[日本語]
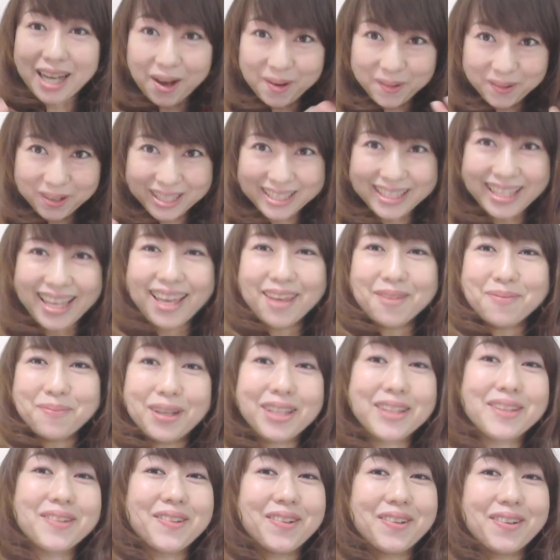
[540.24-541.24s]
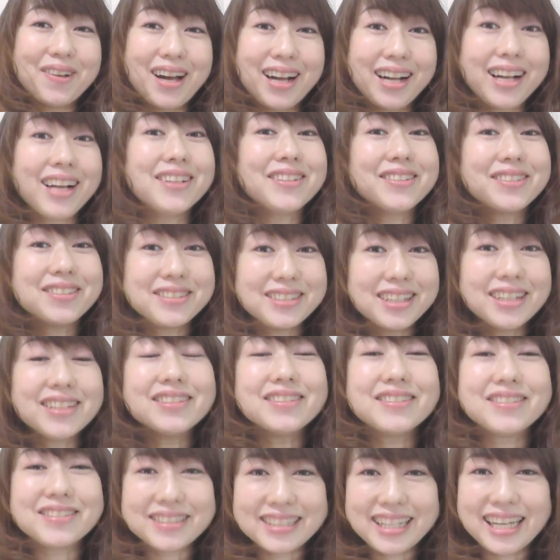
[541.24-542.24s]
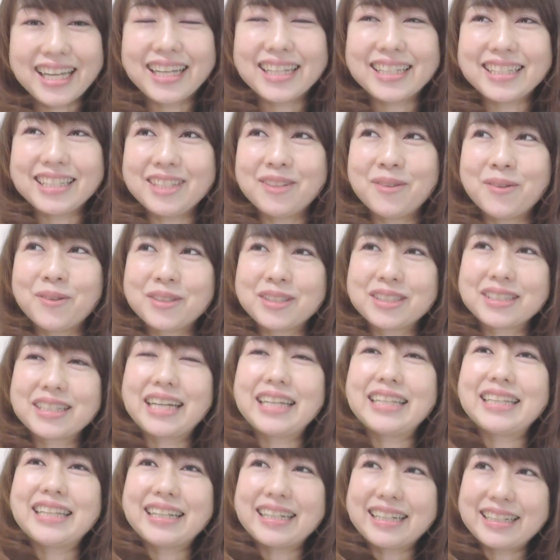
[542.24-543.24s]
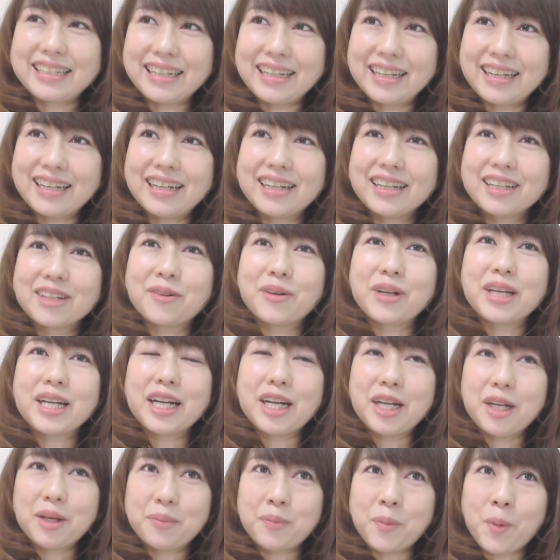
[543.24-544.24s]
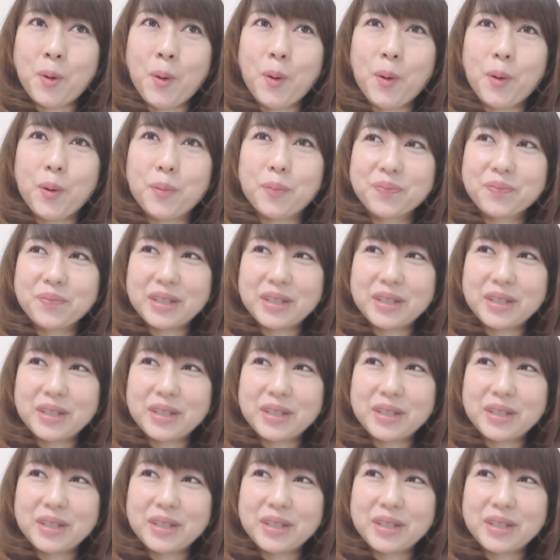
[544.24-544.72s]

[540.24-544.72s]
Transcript: 顔がねパッと明るくなるような色を使いながらこれからも、